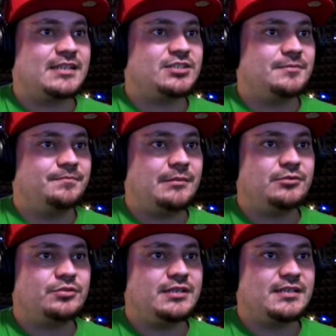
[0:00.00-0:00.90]
także mamy
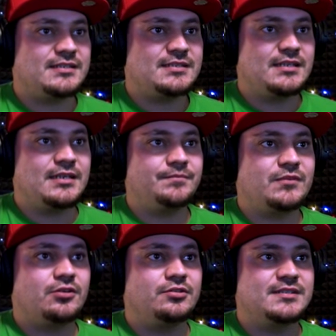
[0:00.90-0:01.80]
tutaj teraz y,
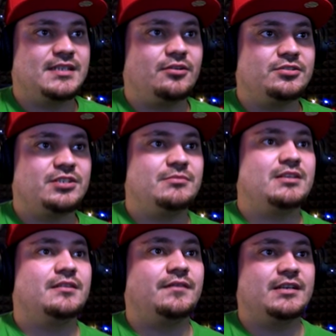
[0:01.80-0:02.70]
kod
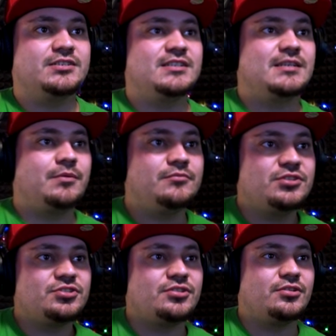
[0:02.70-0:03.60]
0812. Jeżeli
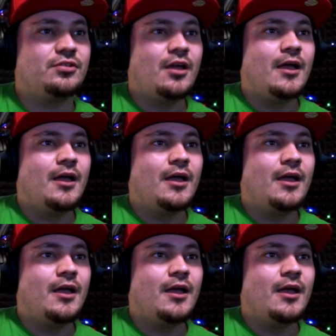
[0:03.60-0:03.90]
zapomnisz, to...